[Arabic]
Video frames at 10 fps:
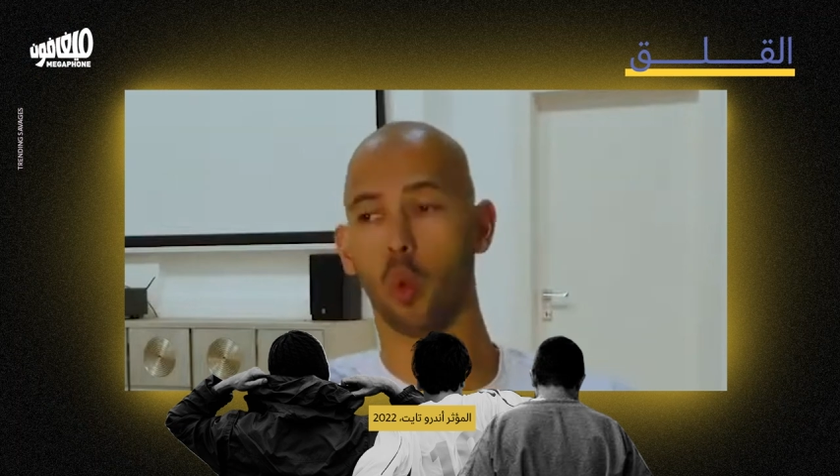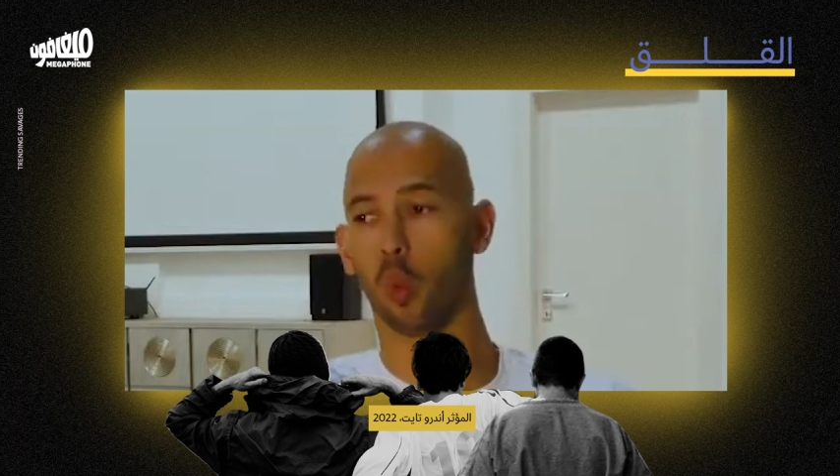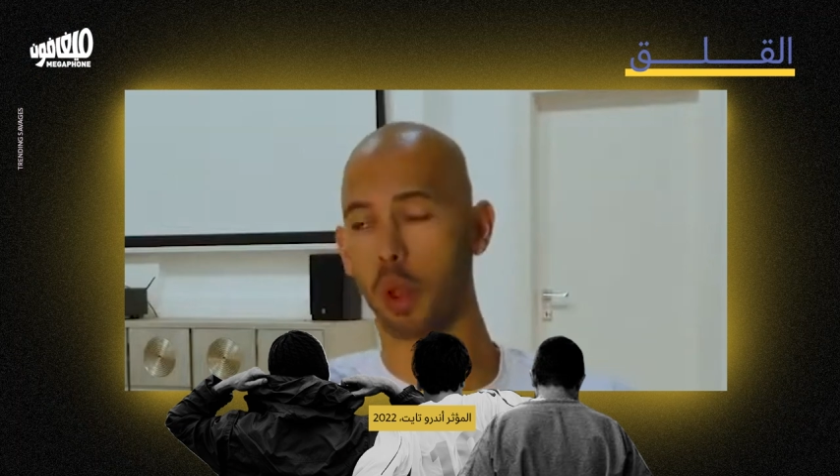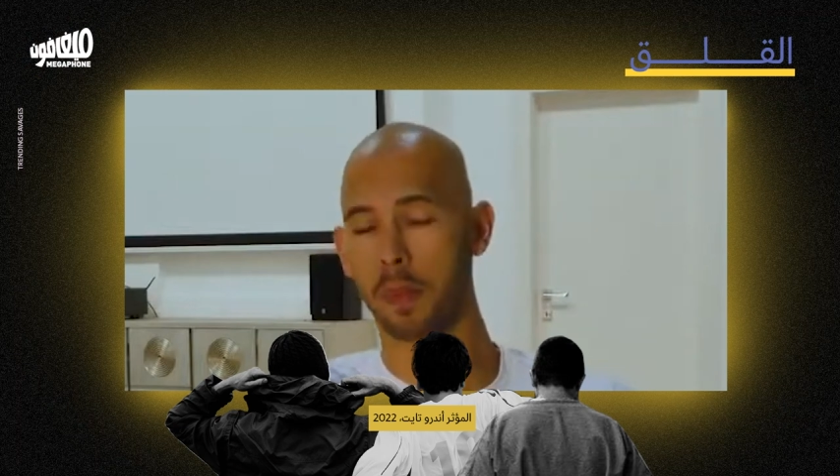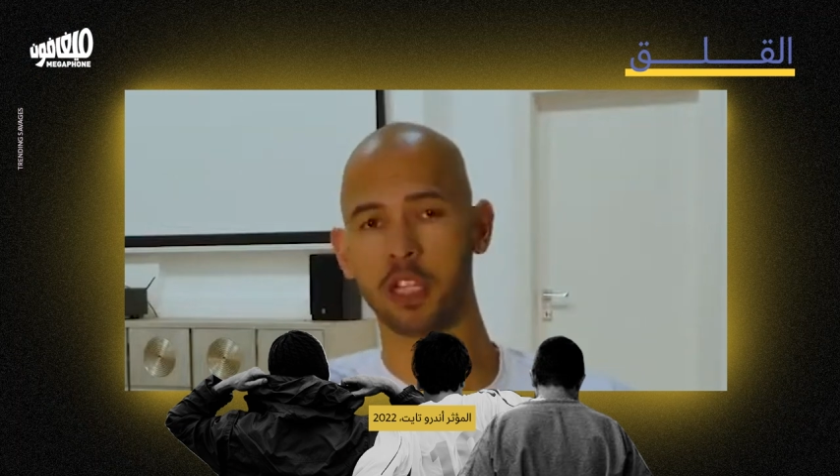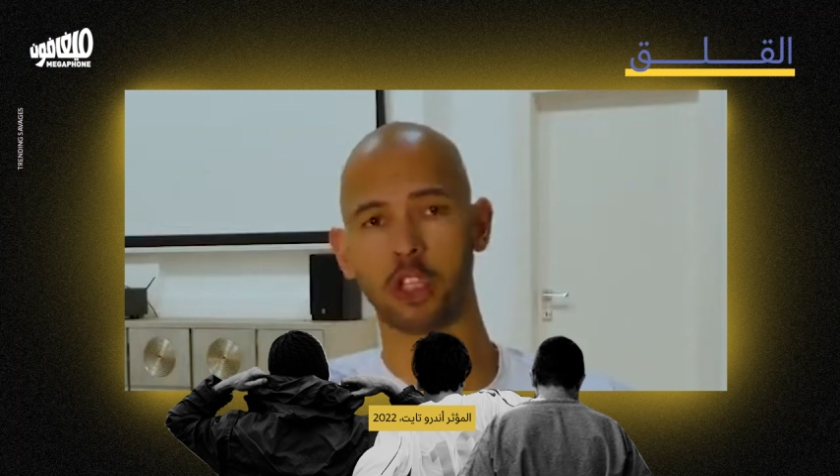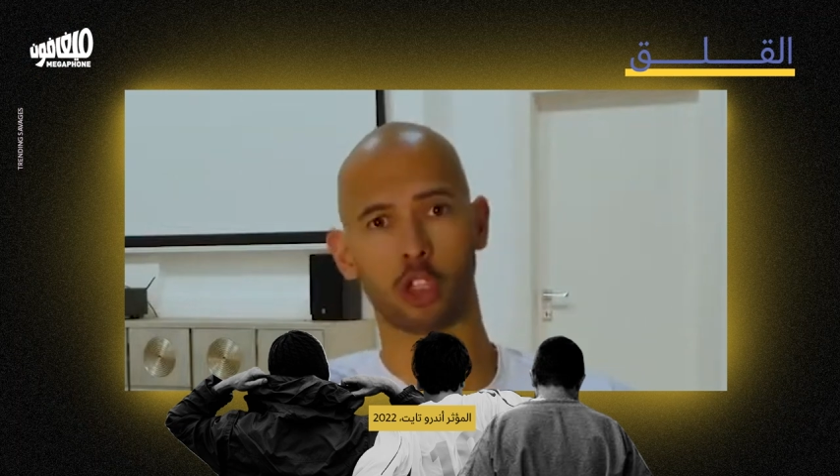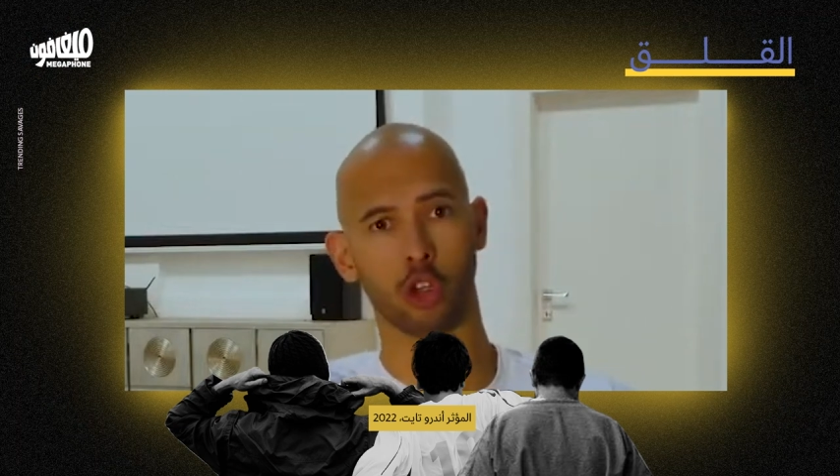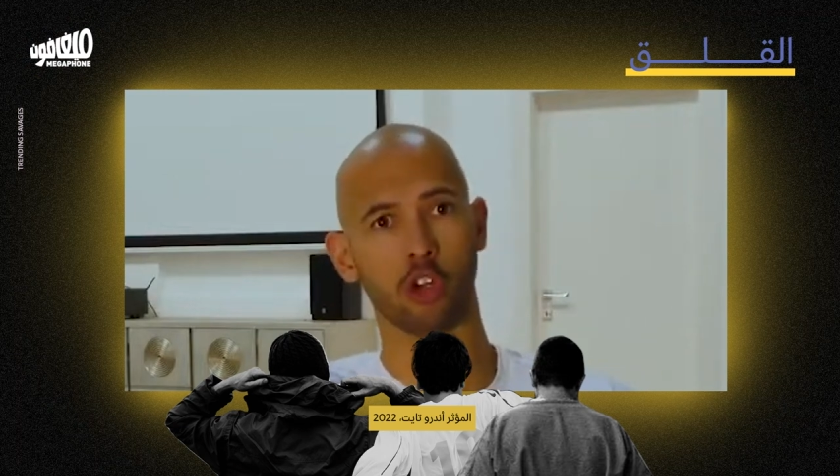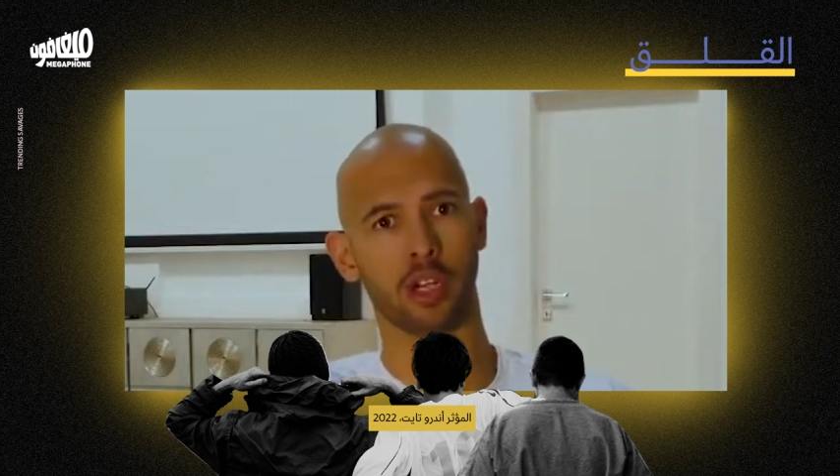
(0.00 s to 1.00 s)
Women
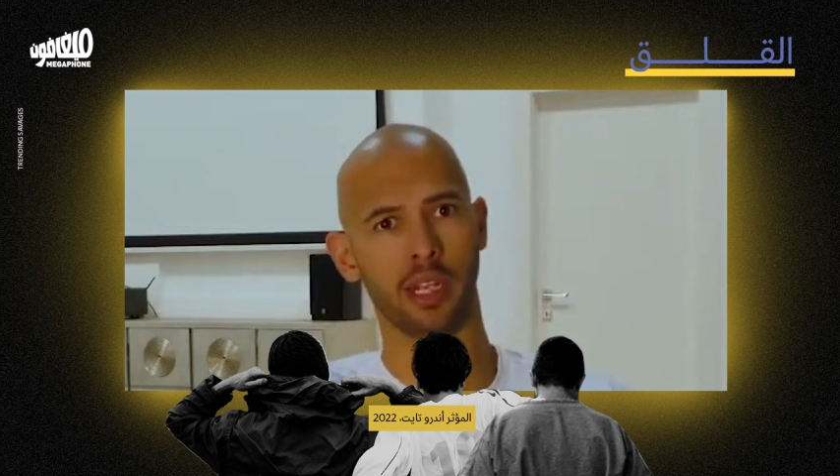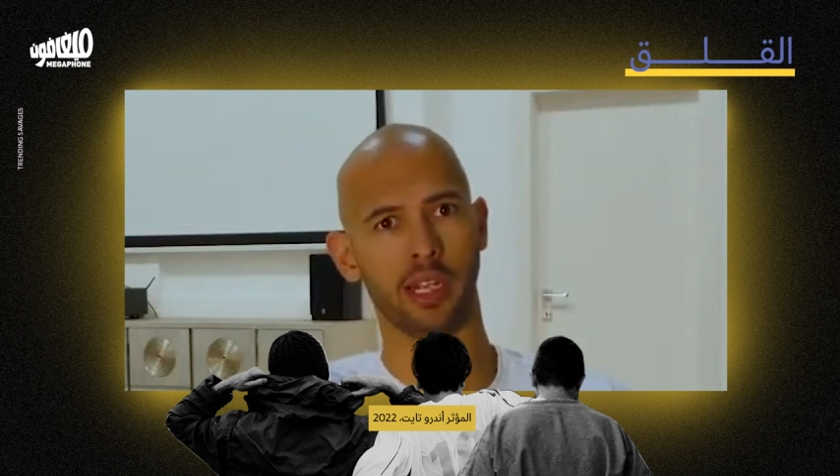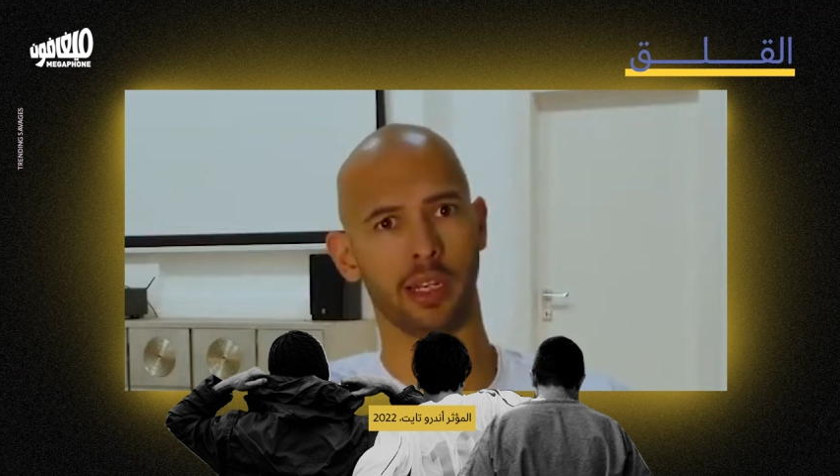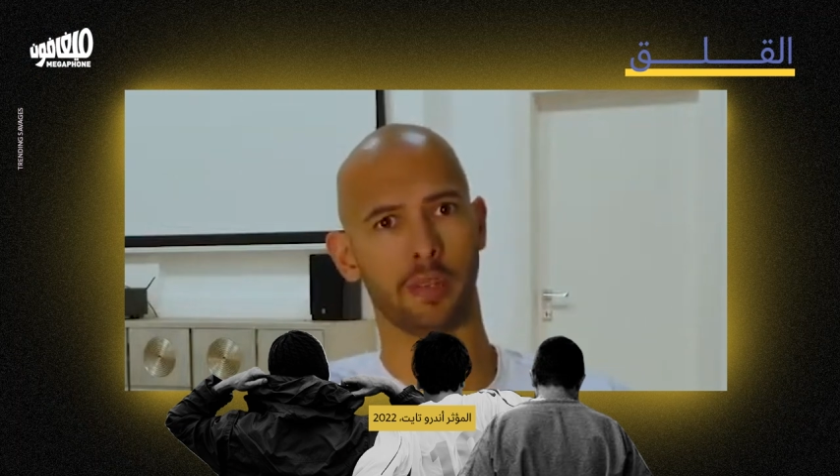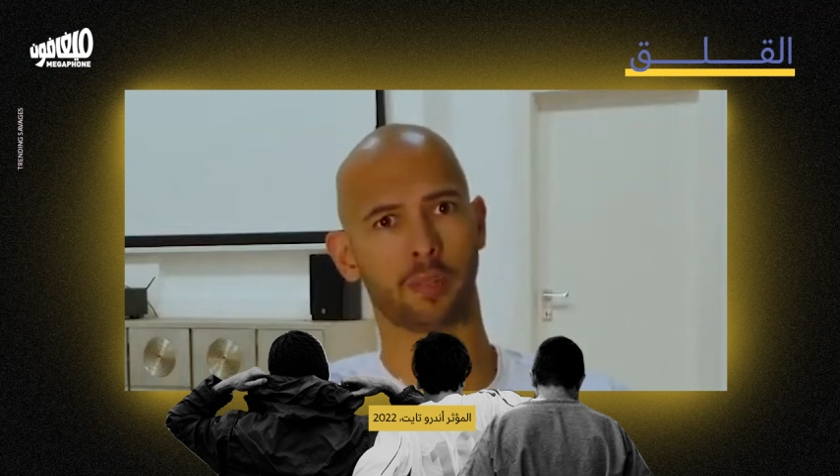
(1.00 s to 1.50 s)
should clean.